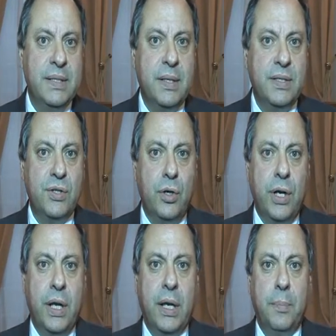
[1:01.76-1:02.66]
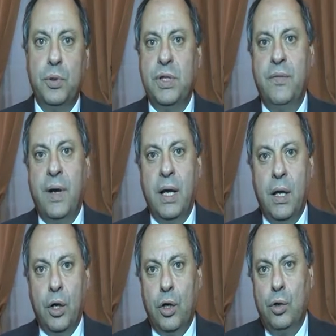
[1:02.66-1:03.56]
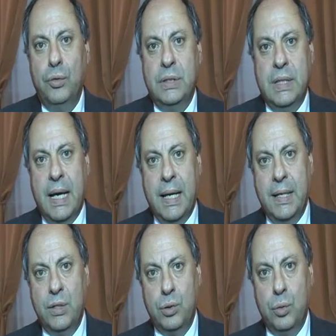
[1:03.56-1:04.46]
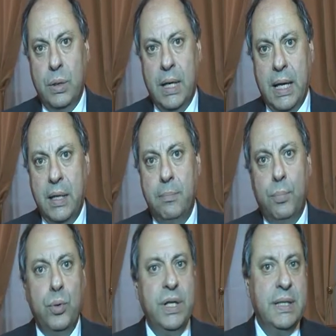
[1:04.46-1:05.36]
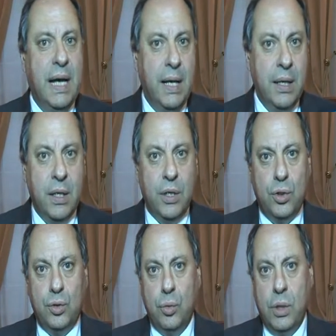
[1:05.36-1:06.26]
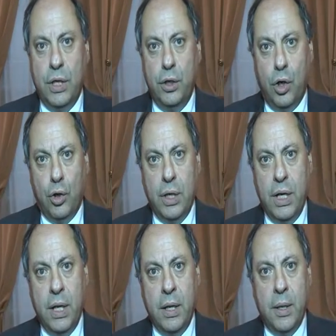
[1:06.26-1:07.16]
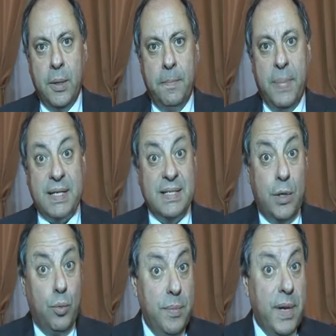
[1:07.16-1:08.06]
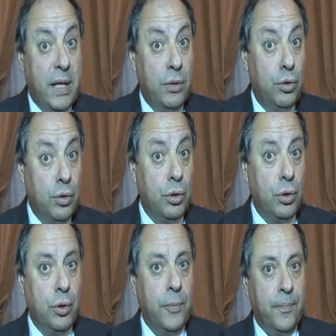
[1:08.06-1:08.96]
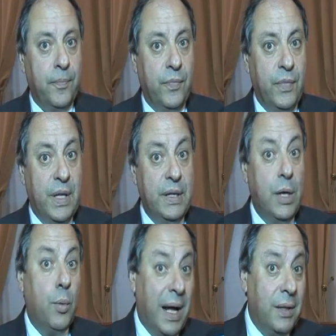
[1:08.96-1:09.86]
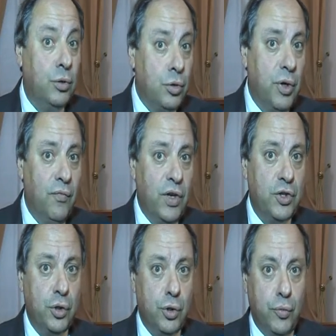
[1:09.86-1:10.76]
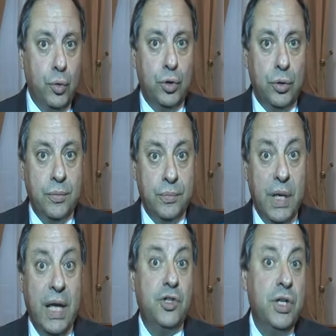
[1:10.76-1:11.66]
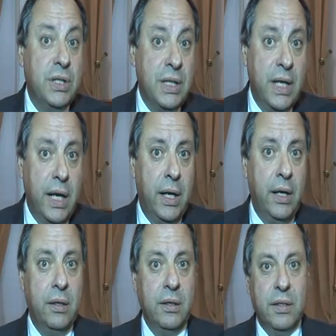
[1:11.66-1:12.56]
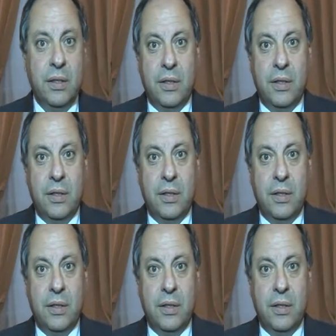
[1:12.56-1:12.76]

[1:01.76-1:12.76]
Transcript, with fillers: amministrazione che poteva contare sulla impunità, sul non perseguimento di quanto invece dovuto e i cittadini,